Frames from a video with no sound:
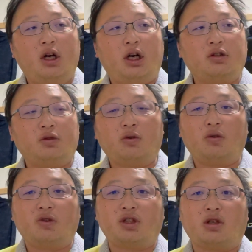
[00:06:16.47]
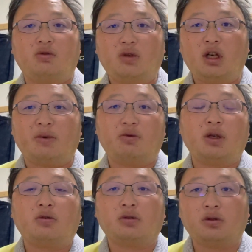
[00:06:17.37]
あの、登録者が増えれば
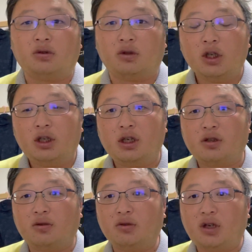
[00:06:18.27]
増えるほど、えー、そういう